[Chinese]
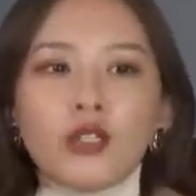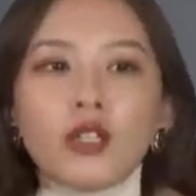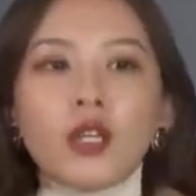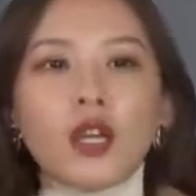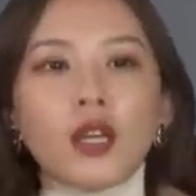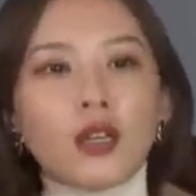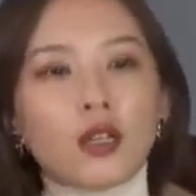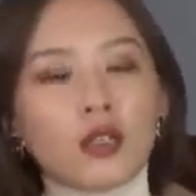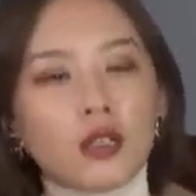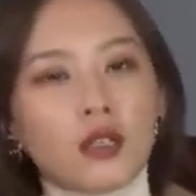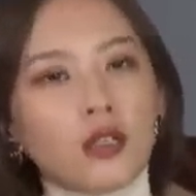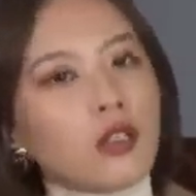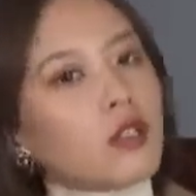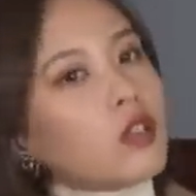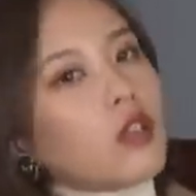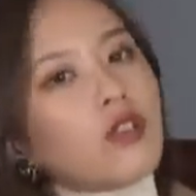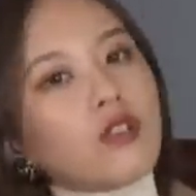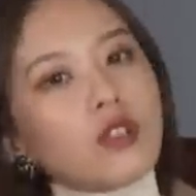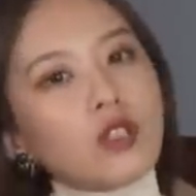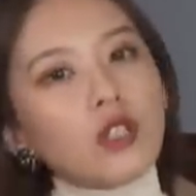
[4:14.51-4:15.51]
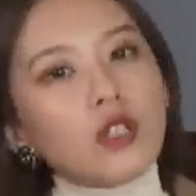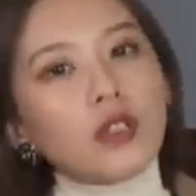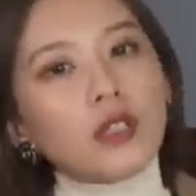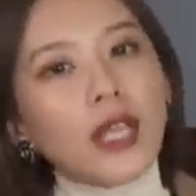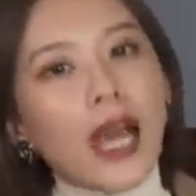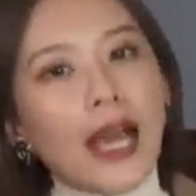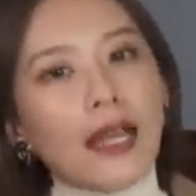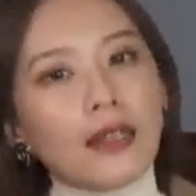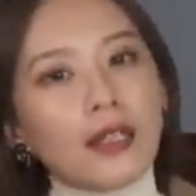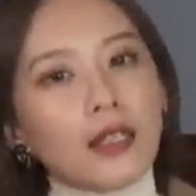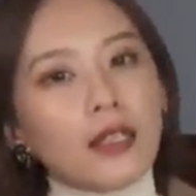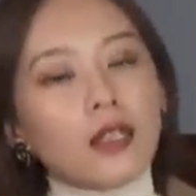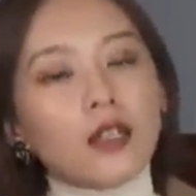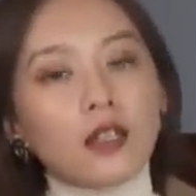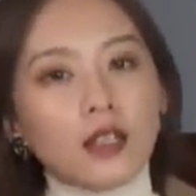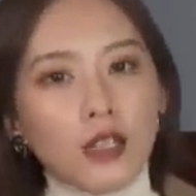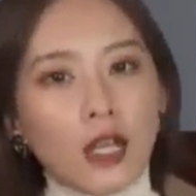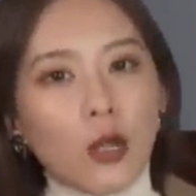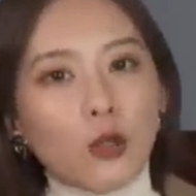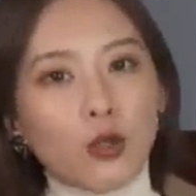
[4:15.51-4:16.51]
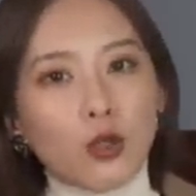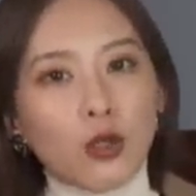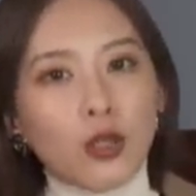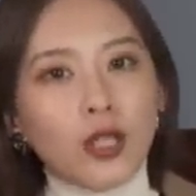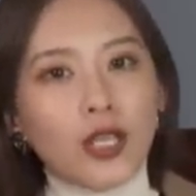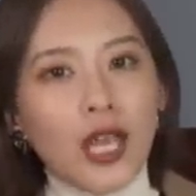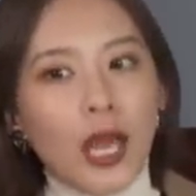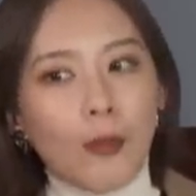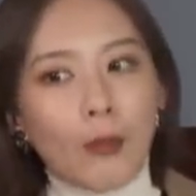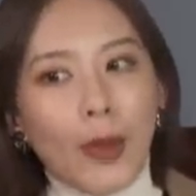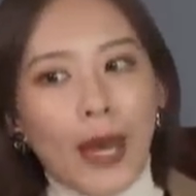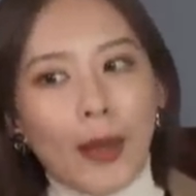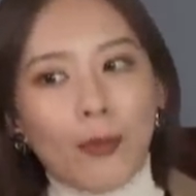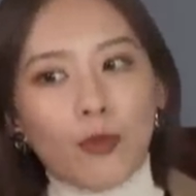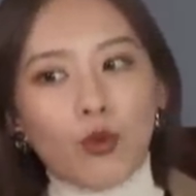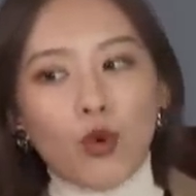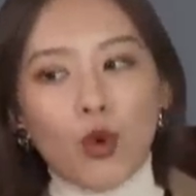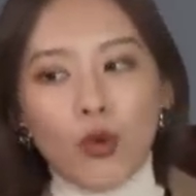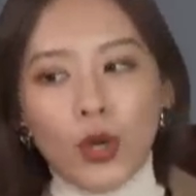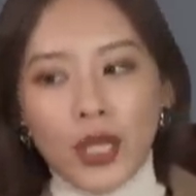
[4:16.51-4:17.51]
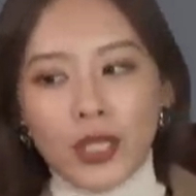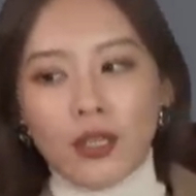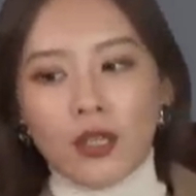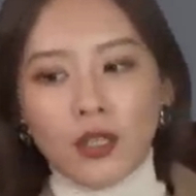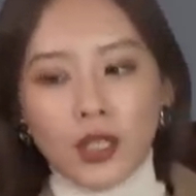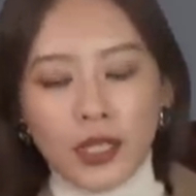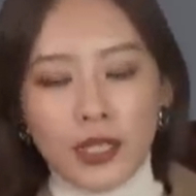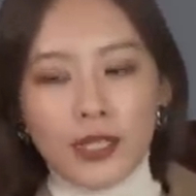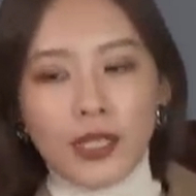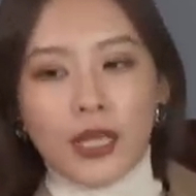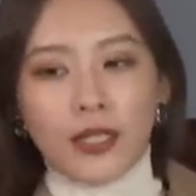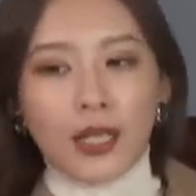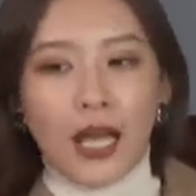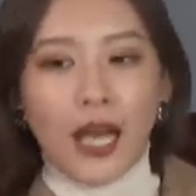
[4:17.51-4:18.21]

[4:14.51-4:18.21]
这个可能是它的一个小缺点吧，不过我也能理解